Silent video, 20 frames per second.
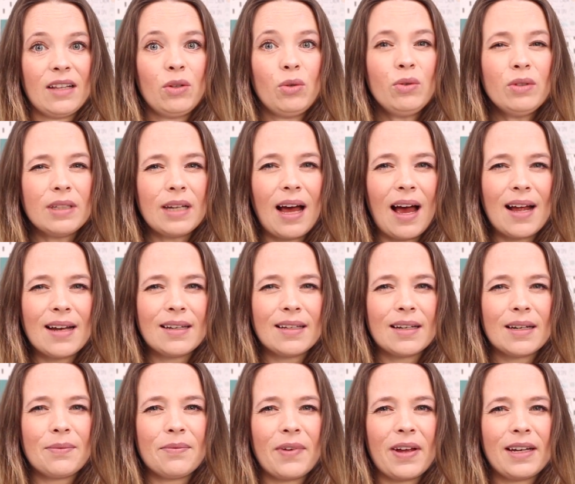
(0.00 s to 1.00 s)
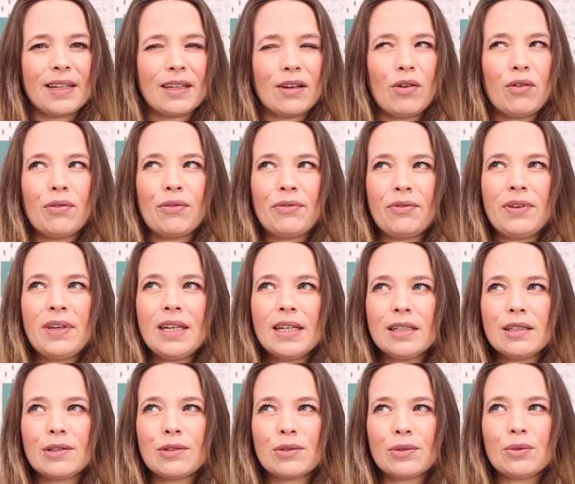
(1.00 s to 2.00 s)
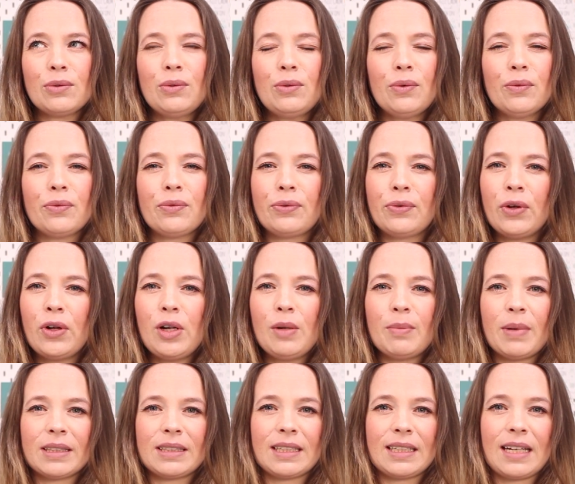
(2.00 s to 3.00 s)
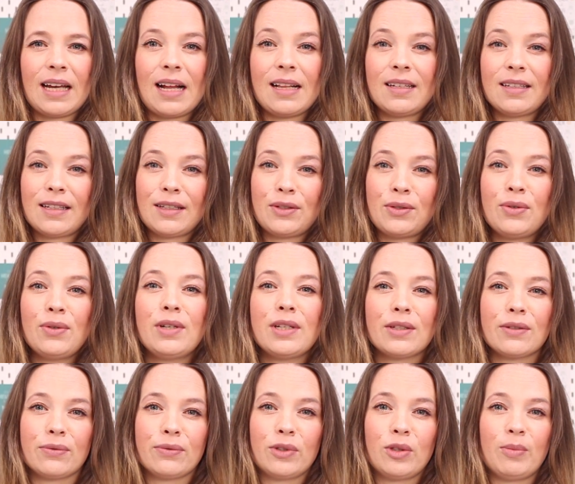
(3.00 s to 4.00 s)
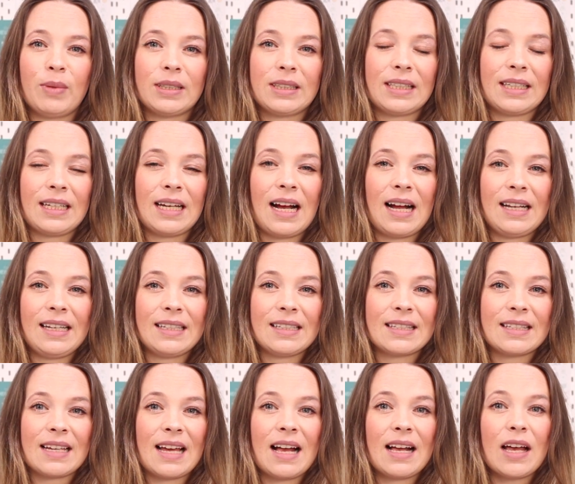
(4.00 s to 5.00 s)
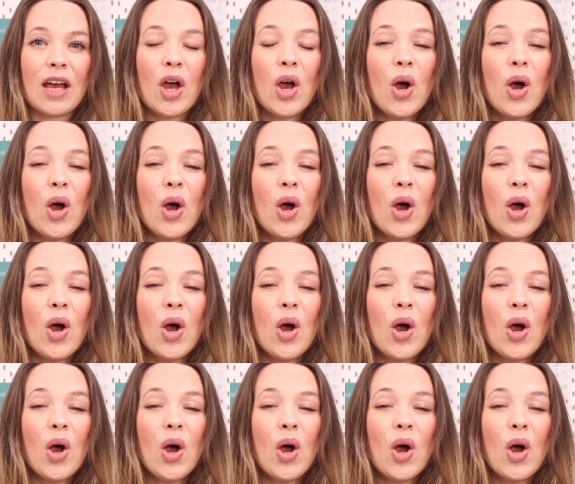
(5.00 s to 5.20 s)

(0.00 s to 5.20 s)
Unter anderem, weil ich auch viel zu Füllmaterialien, natürlichen Füllmaterialien sag.